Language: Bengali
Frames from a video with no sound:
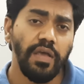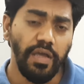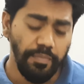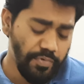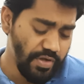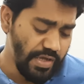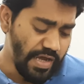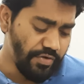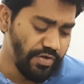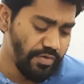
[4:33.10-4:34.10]
এরপরে
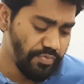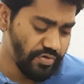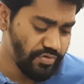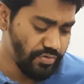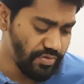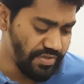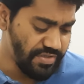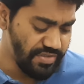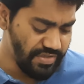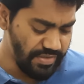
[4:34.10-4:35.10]
আরো একটি প্রশ্ন
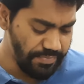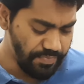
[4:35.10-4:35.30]
এসেছে